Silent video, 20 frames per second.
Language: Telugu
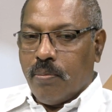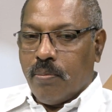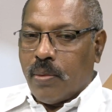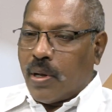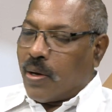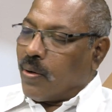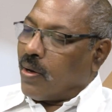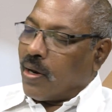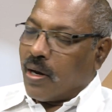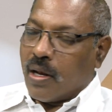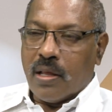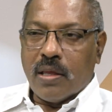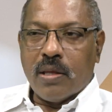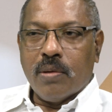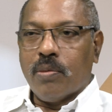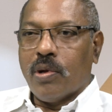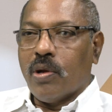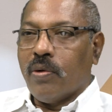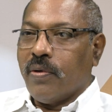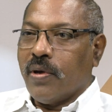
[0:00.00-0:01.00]
మనం
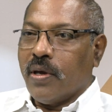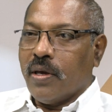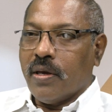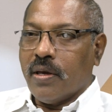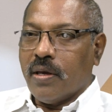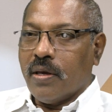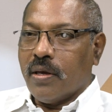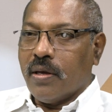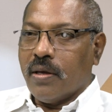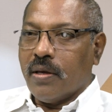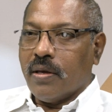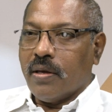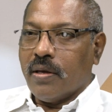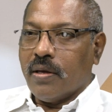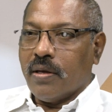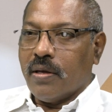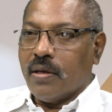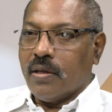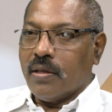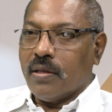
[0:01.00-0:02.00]
అన్నలదమ్ములమే
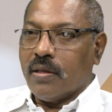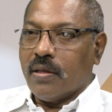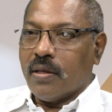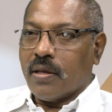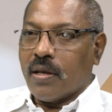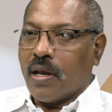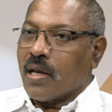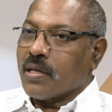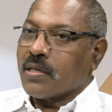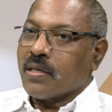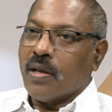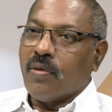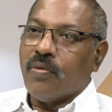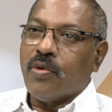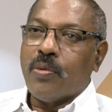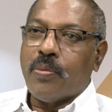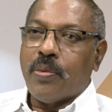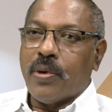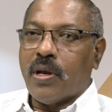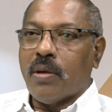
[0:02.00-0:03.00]
రాష్ట్రాలు
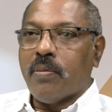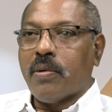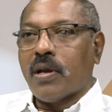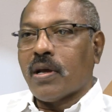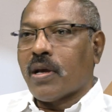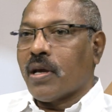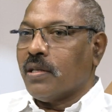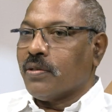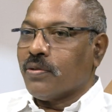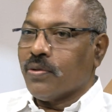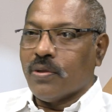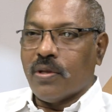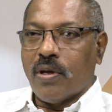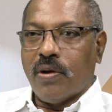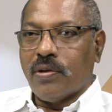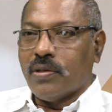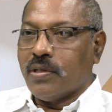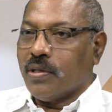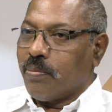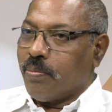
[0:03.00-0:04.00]
విడిపోయినా మనం కలిసి
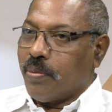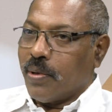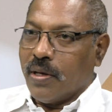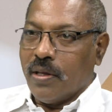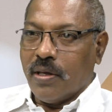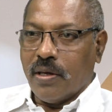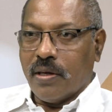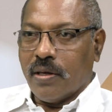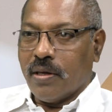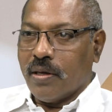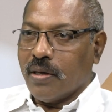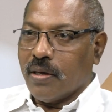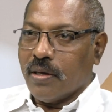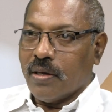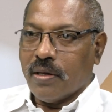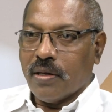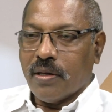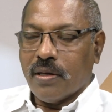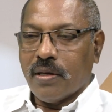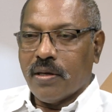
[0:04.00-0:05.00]
ఉందామని చెప్పని
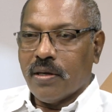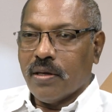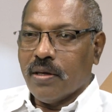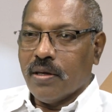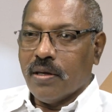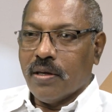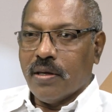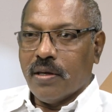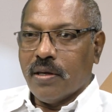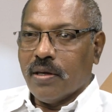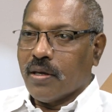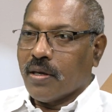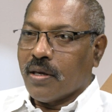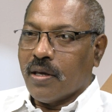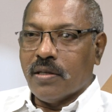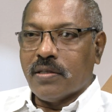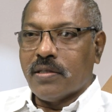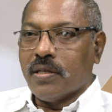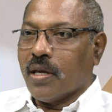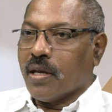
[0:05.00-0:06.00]

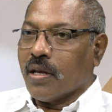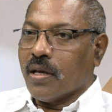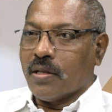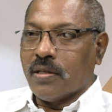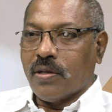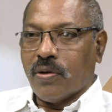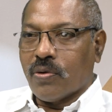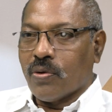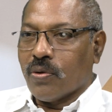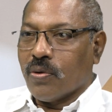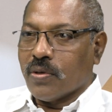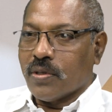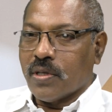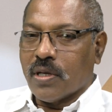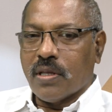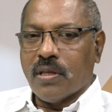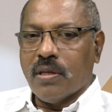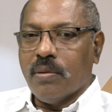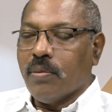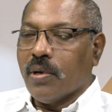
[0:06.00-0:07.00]
కేసీఆర్ గారు చెప్పడం కూడా
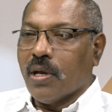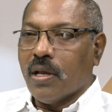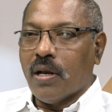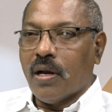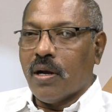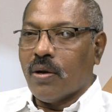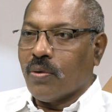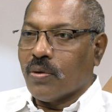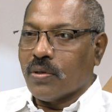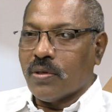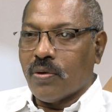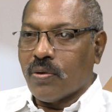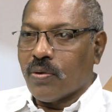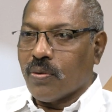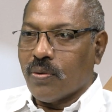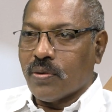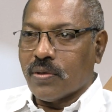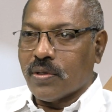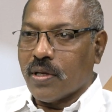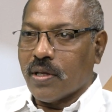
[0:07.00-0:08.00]
జరిగింది మిగిలిన వాళ్ళు కూడా
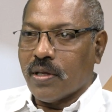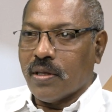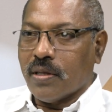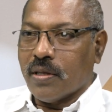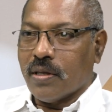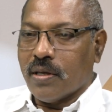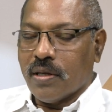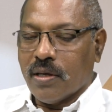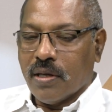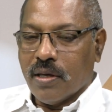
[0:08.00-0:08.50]
చెప్పడం కూడా జరిగింది